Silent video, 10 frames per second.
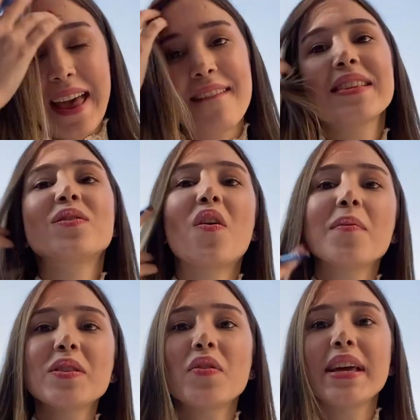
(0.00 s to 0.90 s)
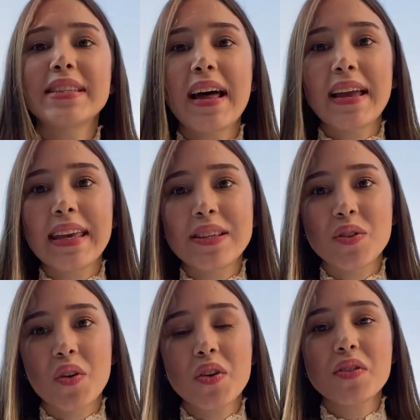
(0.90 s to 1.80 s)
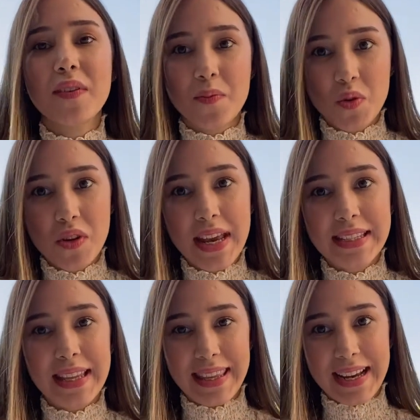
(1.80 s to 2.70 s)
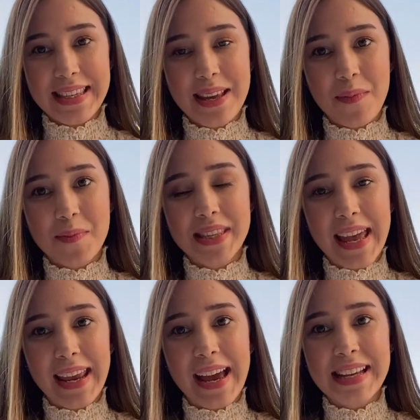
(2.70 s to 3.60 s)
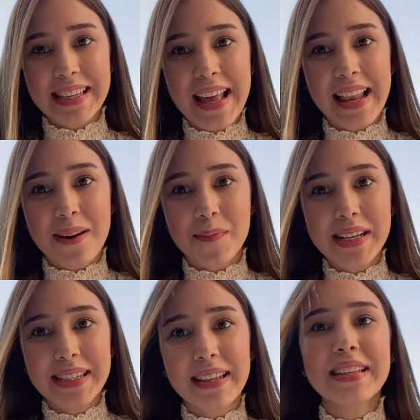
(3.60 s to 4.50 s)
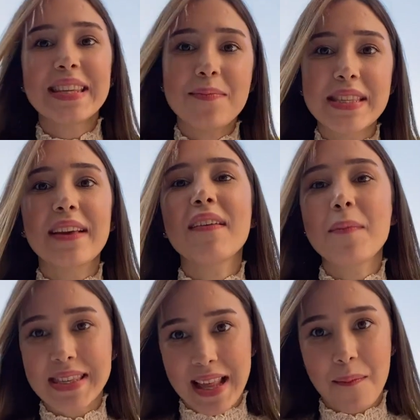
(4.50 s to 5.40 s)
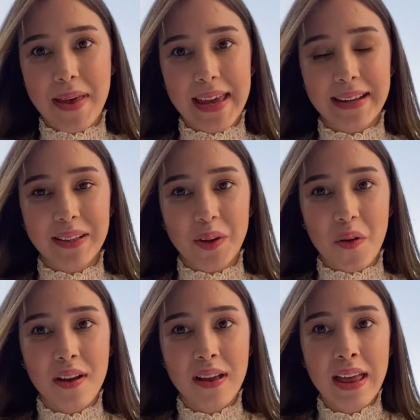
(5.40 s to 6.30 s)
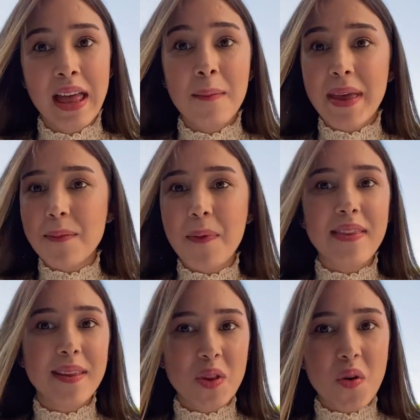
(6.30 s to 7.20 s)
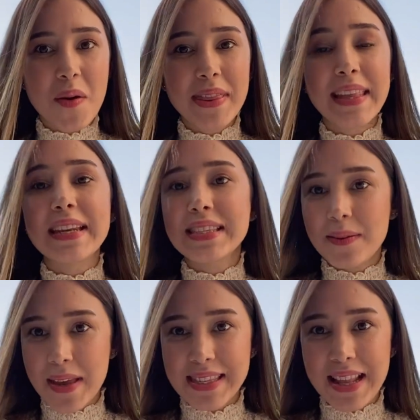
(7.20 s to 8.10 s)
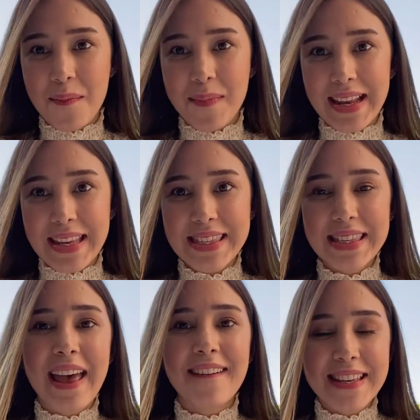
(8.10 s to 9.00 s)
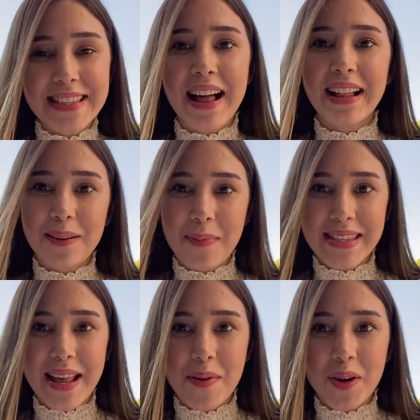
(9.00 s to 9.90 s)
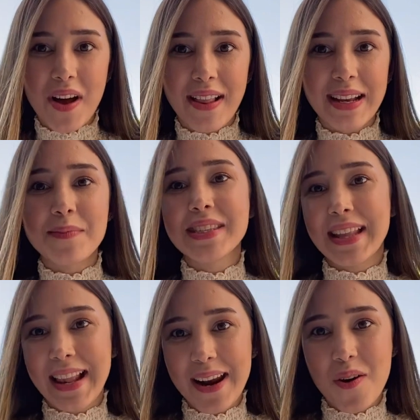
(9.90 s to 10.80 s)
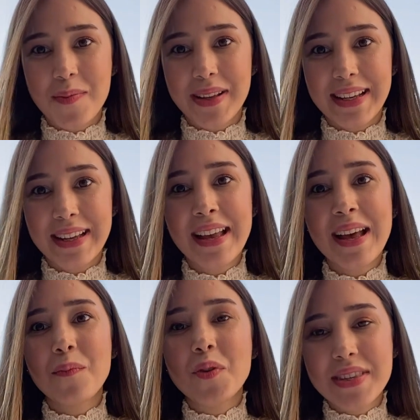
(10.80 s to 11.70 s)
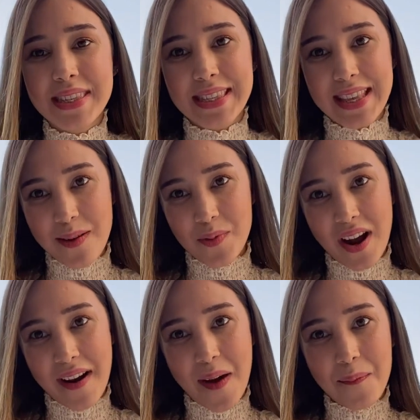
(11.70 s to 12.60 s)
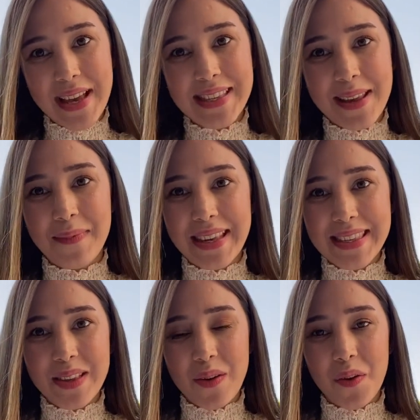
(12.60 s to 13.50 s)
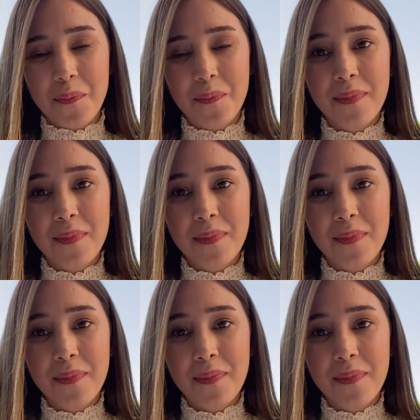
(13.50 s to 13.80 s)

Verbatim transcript: Evet zor bir süreçten geçiyoruz ve bu süreçte dikkat etmemiz gereken şeylerin başında temizlik ve beslenme yer alıyor. Peki pandemi döneminde nasıl beslenmeliyiz? Evde sağlıklı beslenme kurallarımız neler olmalı? Bugün sizlere bunlardan bahsetmek istiyorum.